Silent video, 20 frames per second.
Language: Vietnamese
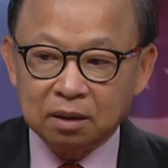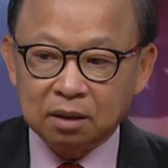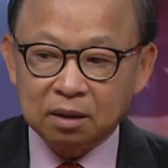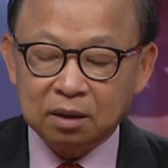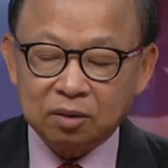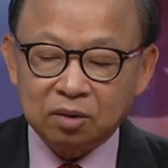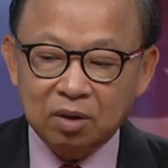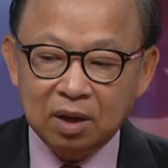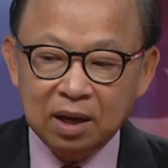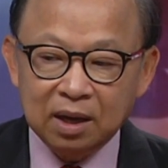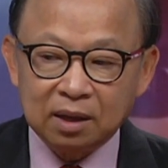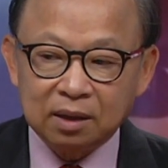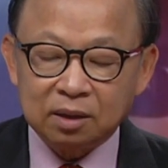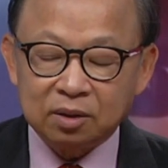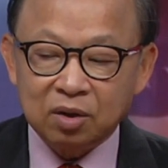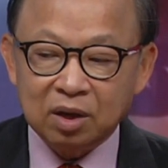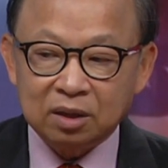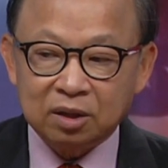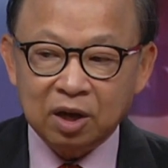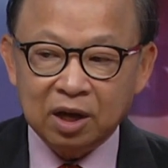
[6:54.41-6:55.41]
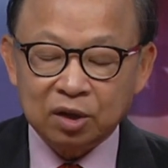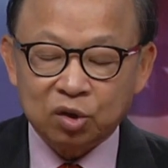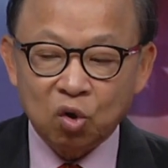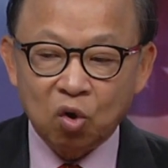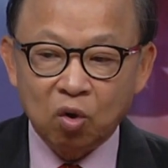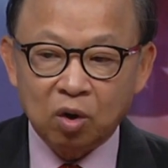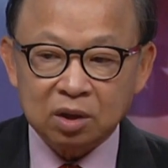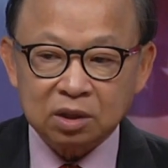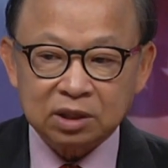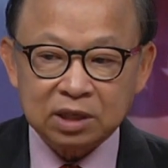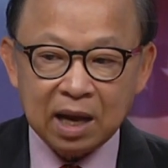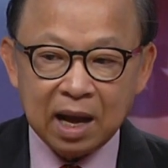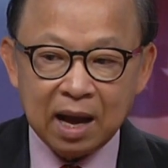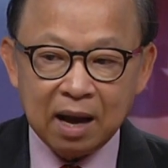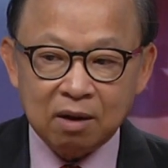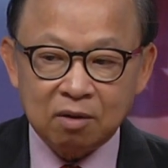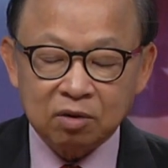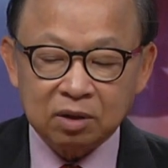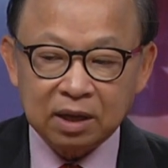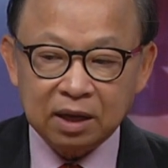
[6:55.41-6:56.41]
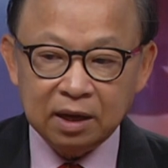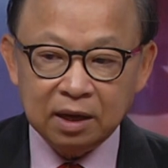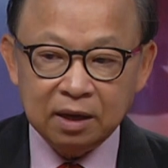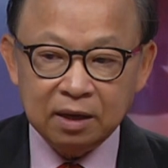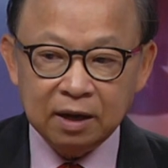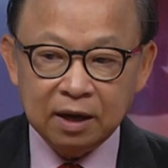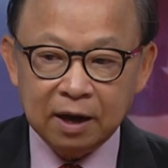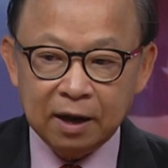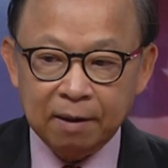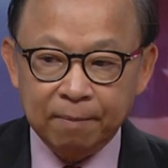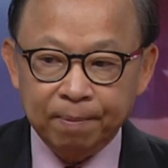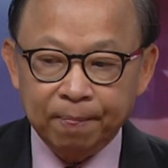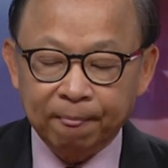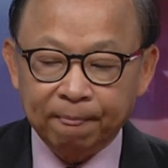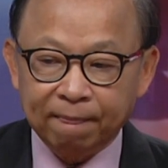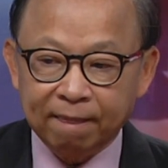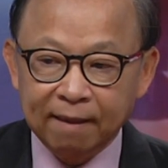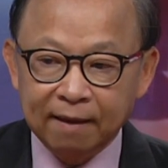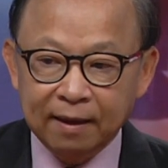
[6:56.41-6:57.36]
cái tiền đó thì thì thuộc sau cái um,